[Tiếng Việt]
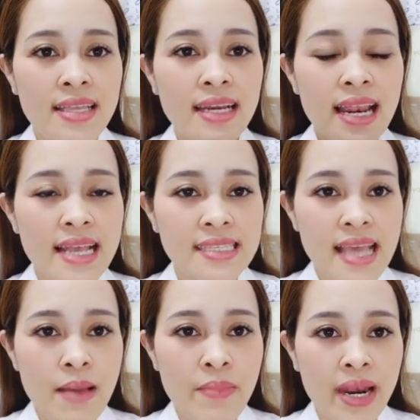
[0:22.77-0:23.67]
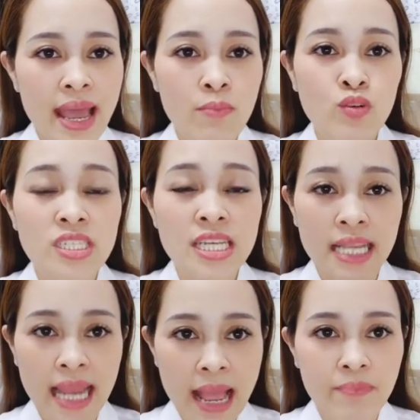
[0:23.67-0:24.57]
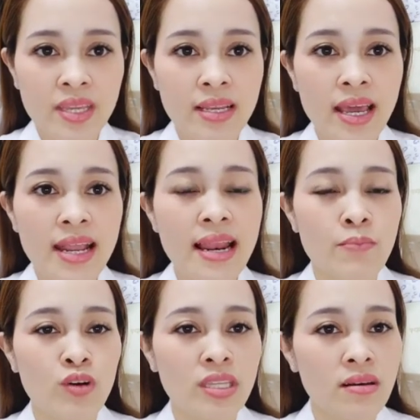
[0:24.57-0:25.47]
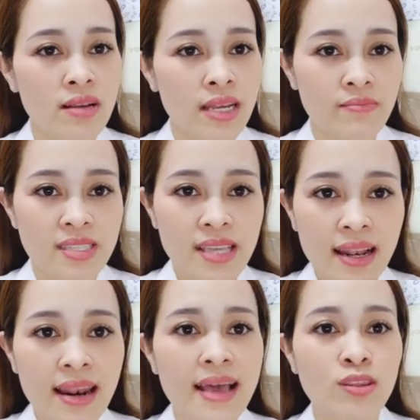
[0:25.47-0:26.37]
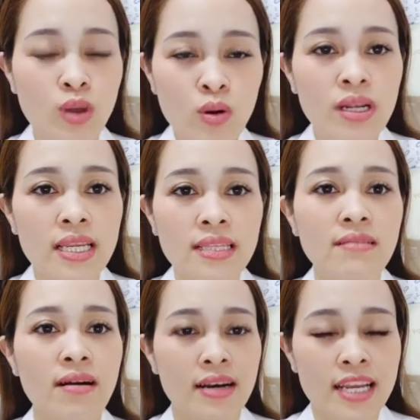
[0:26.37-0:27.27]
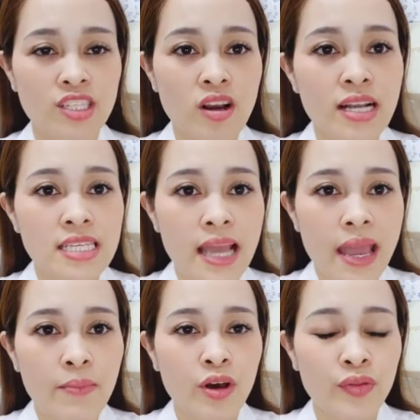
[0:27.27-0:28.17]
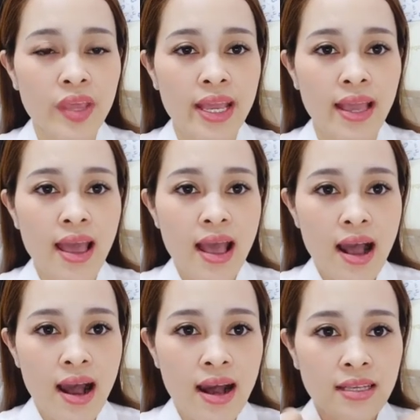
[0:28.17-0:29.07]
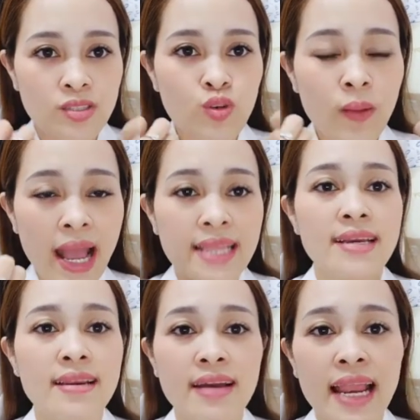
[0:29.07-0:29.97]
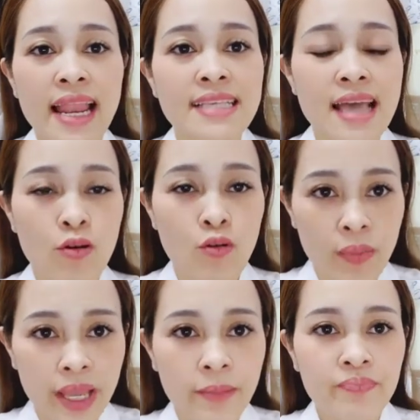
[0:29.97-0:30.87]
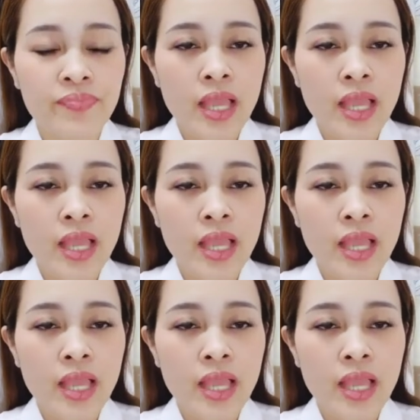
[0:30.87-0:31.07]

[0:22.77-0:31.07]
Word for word: những cái làn da mà đang muốn trị nám Thì đây là một cái thời điểm rất là tốt, lý tưởng để cho các chị em có thể à, giúp cải thiện được cái làn da của mình